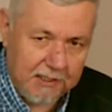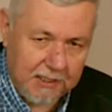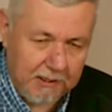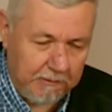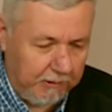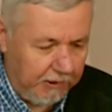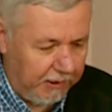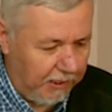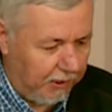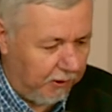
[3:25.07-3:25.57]

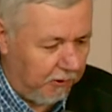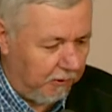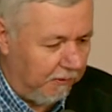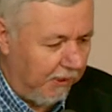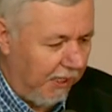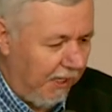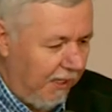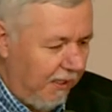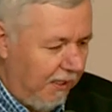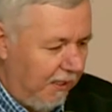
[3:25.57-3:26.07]
seminarium
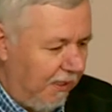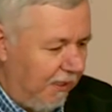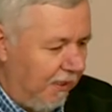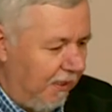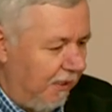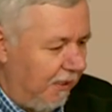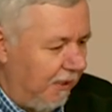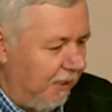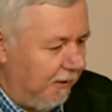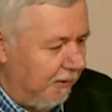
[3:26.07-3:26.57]

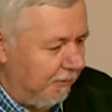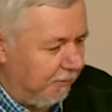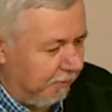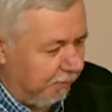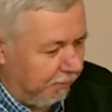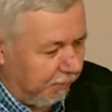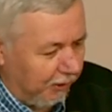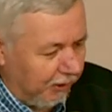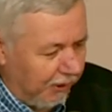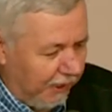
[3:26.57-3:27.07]

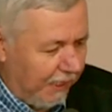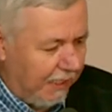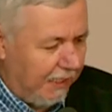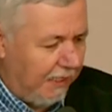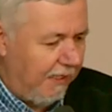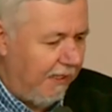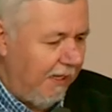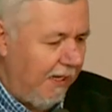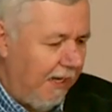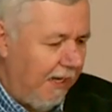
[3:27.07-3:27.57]
podaję,